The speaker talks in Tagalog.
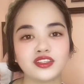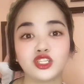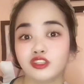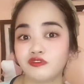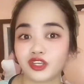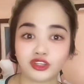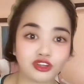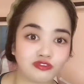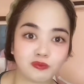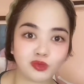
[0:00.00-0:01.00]
certificate
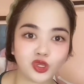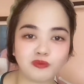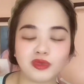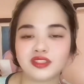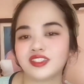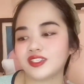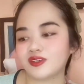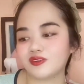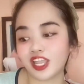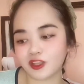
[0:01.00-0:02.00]
of employment.
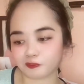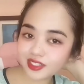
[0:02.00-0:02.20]
So, ayan.